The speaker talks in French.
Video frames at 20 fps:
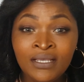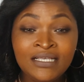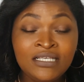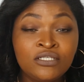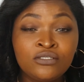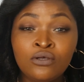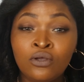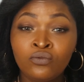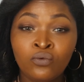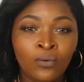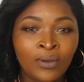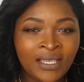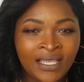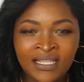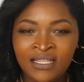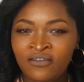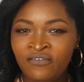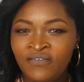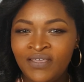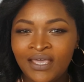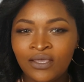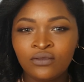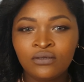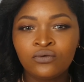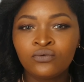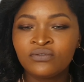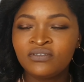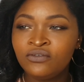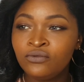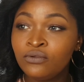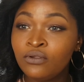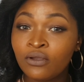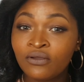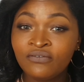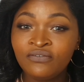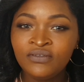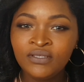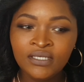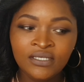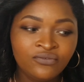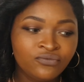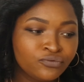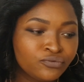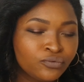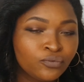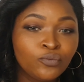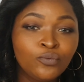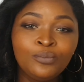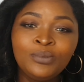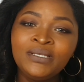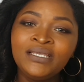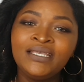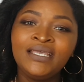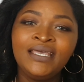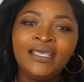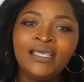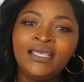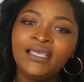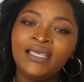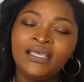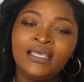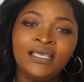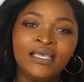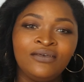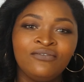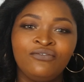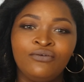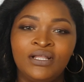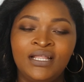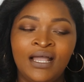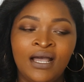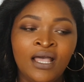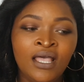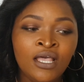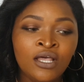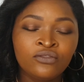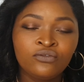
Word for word: ils en ont rien à faire et ils continuent leur vie, ils vous ont oublié et, voilà.